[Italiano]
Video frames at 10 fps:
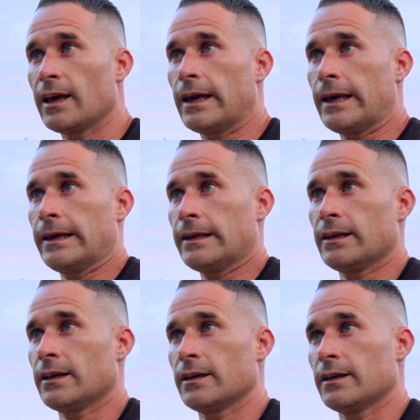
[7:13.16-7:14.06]

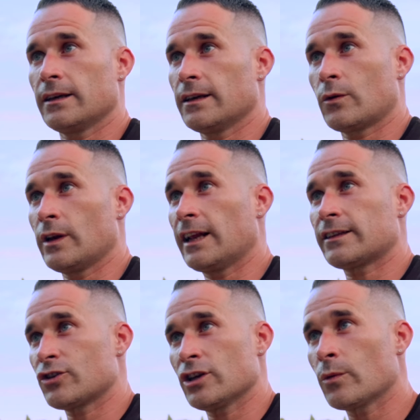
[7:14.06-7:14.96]
e quegli
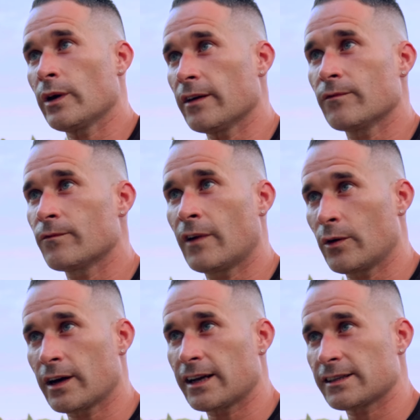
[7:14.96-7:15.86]
altri 5
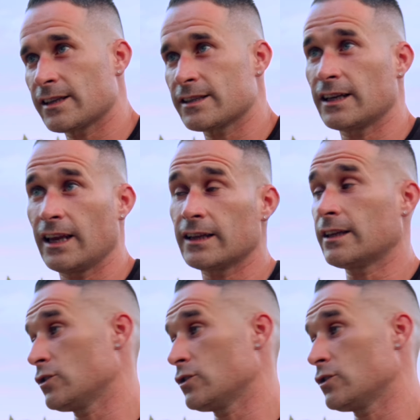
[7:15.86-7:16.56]
vanno a casa senza niente,